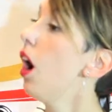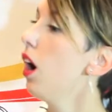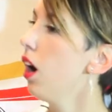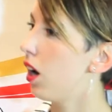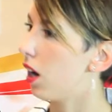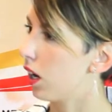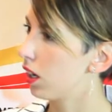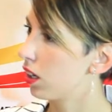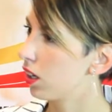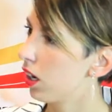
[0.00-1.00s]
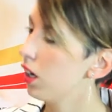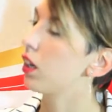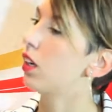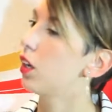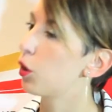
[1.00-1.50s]
Ah,
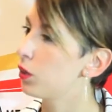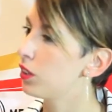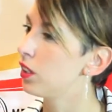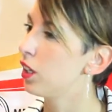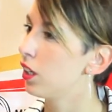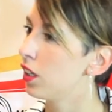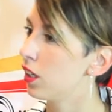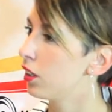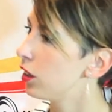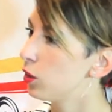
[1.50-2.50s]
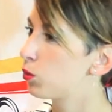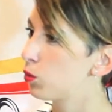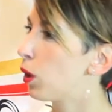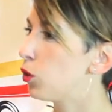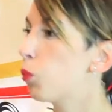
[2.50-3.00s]
Ah, e quindi nel, nel, quando